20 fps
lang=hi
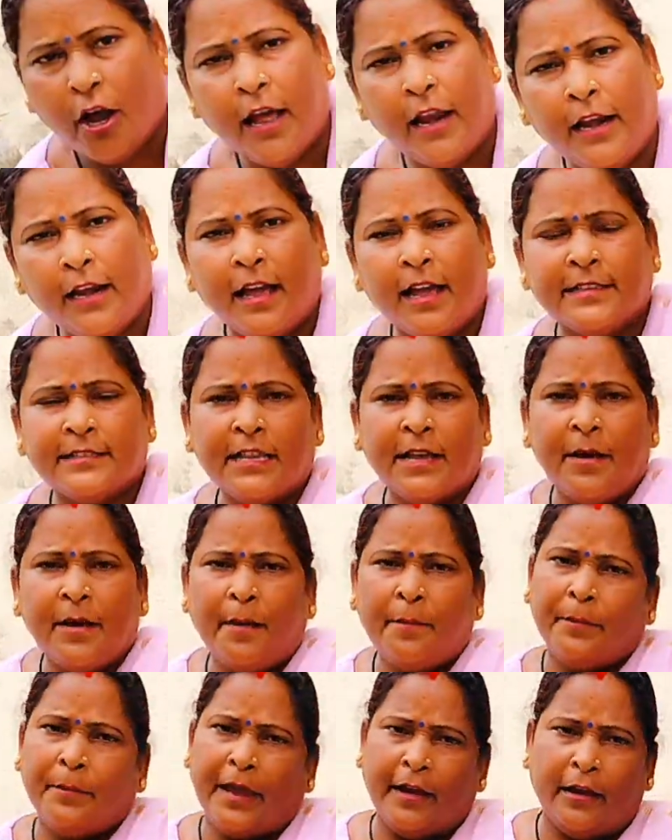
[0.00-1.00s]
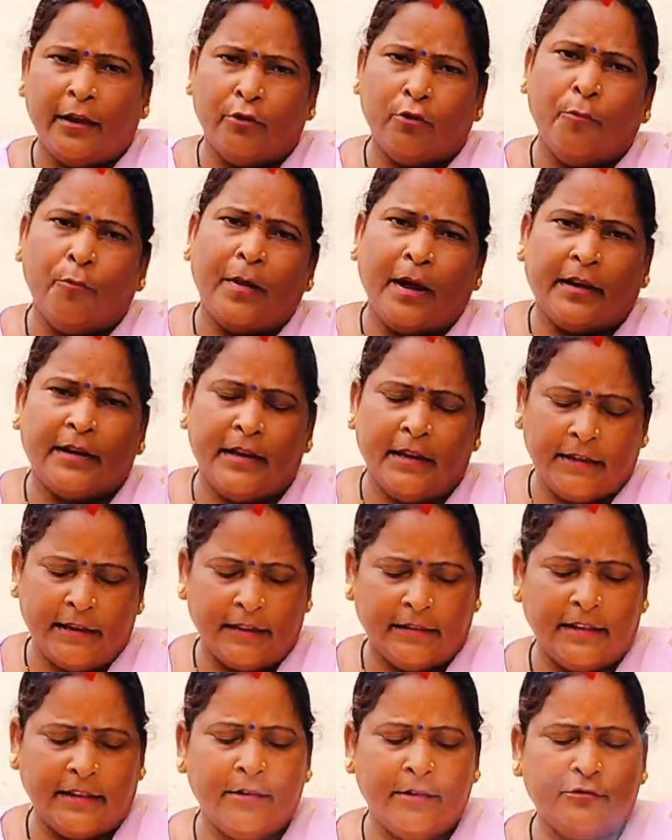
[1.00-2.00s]
तो हल्का सा हम बैंगन को पकने
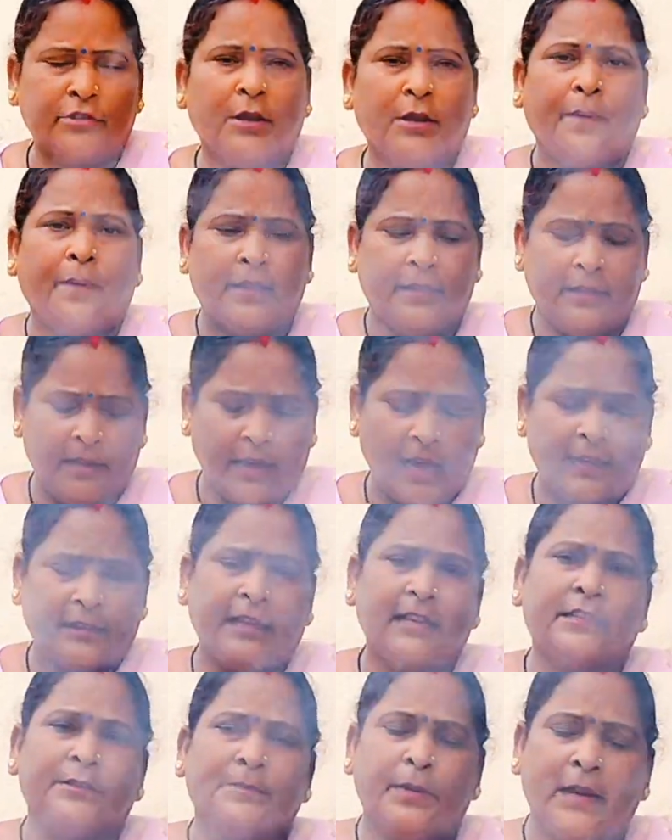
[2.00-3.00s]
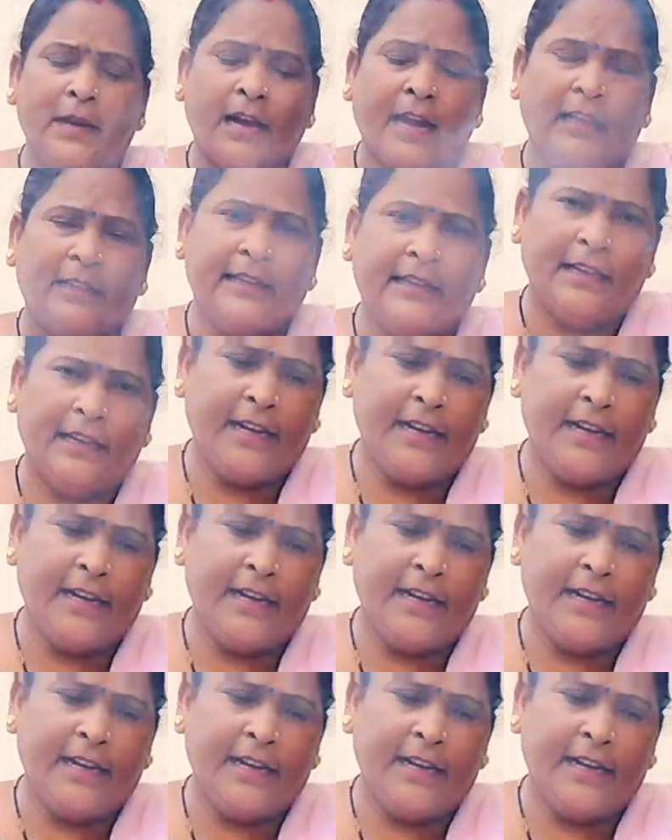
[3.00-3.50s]
देते हैं उसके बाद दिखाते हैं इसमें लगा